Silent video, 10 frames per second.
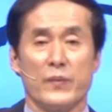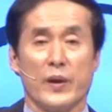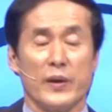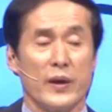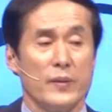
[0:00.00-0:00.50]

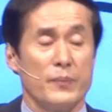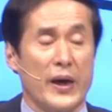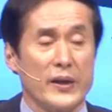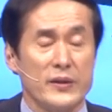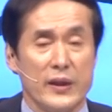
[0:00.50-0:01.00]
이게
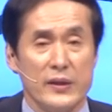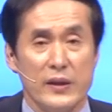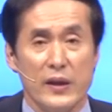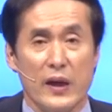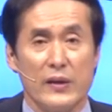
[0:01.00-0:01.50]

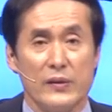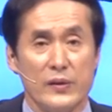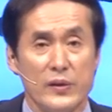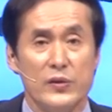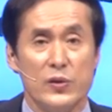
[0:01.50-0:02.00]
바리새인들이 한
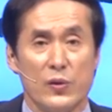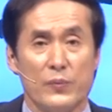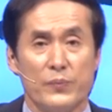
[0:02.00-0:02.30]
의지요.